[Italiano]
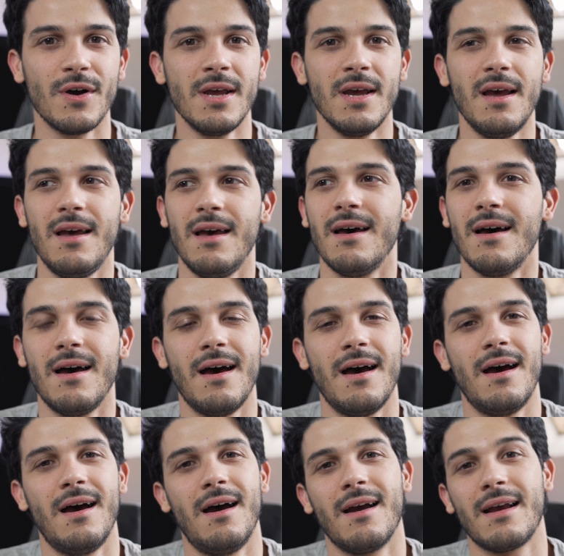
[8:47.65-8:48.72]

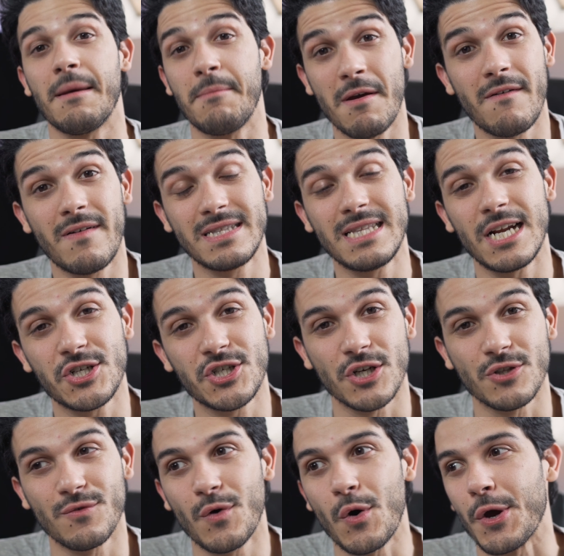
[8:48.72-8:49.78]
eh, che mi avevate
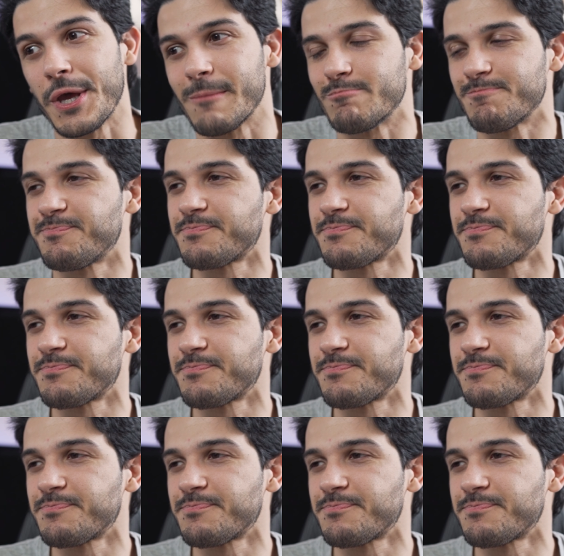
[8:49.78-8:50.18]
lasciato voi.